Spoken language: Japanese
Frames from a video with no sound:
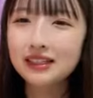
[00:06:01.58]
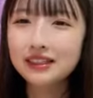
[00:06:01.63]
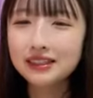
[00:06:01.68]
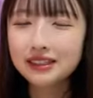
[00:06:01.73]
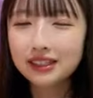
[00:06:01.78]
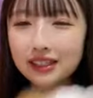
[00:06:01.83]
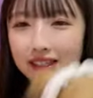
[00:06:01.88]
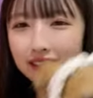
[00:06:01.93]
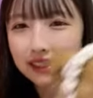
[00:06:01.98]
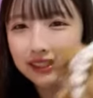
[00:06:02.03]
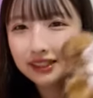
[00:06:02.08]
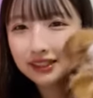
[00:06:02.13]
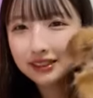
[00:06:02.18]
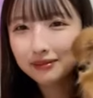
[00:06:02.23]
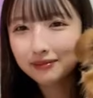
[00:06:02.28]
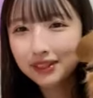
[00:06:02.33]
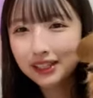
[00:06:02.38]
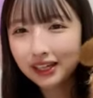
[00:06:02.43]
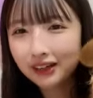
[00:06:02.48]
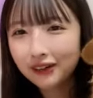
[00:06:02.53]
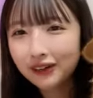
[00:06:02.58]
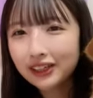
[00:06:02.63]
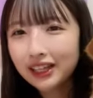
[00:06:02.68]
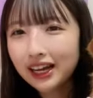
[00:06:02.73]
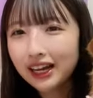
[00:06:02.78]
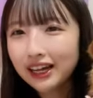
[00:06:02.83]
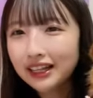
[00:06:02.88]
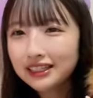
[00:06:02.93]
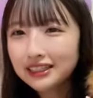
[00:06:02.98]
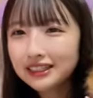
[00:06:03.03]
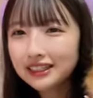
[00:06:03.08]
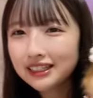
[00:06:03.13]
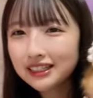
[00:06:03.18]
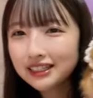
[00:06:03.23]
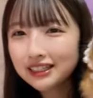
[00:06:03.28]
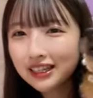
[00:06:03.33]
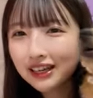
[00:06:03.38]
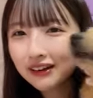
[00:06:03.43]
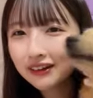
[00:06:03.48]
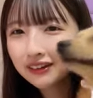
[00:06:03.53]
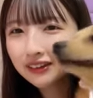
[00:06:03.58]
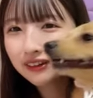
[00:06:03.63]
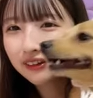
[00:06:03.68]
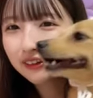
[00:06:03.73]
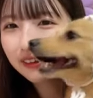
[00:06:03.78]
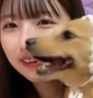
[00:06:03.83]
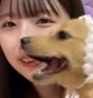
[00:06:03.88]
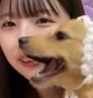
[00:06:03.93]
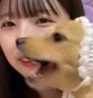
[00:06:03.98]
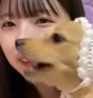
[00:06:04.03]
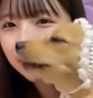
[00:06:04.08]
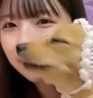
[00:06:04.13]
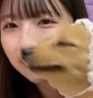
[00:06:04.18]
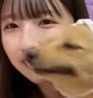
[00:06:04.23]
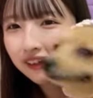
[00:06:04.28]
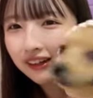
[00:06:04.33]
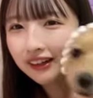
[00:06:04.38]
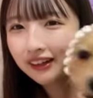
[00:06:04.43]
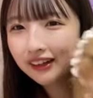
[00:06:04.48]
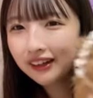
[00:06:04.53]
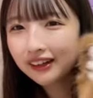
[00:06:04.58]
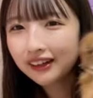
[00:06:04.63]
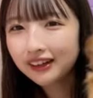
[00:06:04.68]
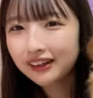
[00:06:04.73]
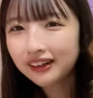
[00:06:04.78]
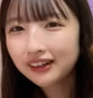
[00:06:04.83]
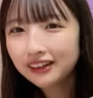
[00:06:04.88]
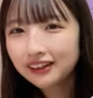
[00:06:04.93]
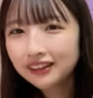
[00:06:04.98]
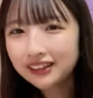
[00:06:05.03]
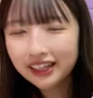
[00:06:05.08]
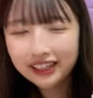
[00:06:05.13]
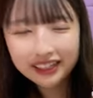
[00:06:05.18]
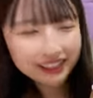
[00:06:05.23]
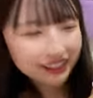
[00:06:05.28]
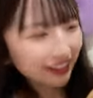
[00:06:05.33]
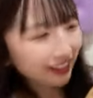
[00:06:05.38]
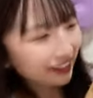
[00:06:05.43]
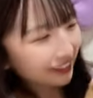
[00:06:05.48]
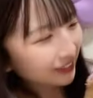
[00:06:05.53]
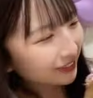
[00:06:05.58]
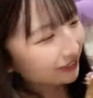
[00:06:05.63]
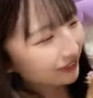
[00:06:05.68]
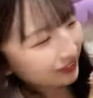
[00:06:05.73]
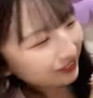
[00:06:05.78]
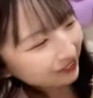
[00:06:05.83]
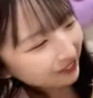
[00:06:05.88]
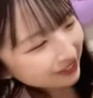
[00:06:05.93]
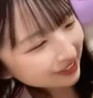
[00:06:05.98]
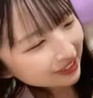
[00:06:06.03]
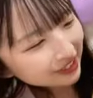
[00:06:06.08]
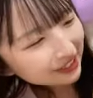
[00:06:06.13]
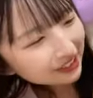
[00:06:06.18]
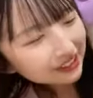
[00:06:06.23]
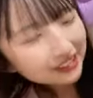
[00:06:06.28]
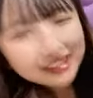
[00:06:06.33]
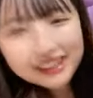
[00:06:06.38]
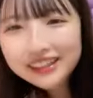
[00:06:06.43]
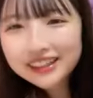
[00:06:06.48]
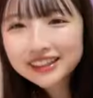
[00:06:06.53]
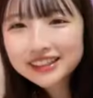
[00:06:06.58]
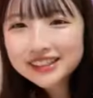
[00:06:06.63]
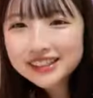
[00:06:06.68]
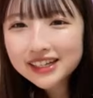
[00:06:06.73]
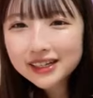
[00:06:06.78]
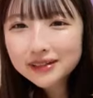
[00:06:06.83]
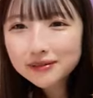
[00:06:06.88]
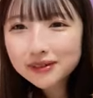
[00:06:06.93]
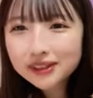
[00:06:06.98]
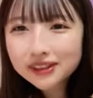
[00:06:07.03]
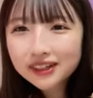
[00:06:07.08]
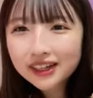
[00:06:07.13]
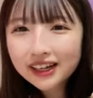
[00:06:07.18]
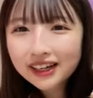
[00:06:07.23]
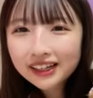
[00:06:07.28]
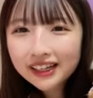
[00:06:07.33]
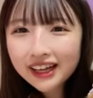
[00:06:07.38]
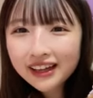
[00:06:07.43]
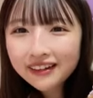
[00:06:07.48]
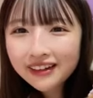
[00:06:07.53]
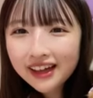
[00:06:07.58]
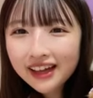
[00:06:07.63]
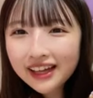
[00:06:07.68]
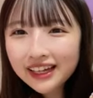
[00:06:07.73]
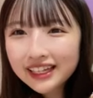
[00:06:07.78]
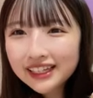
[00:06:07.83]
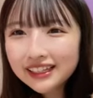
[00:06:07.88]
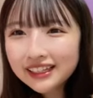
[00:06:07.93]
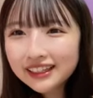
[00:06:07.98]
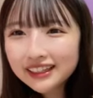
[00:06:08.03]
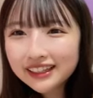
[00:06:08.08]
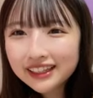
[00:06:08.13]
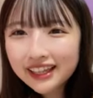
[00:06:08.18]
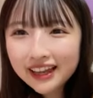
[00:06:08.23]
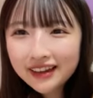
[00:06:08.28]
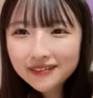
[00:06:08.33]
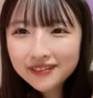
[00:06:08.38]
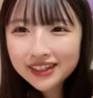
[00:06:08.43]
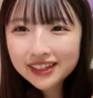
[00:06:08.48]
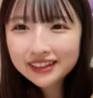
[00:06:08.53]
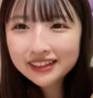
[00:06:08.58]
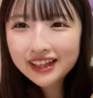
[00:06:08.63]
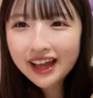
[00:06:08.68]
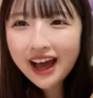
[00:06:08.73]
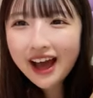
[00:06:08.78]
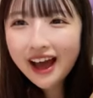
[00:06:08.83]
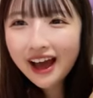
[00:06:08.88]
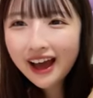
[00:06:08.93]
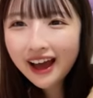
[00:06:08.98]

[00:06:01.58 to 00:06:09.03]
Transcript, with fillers: つけさせてみんなこんな感じです今日の。なに今の何ですか今の可愛いってみんなあ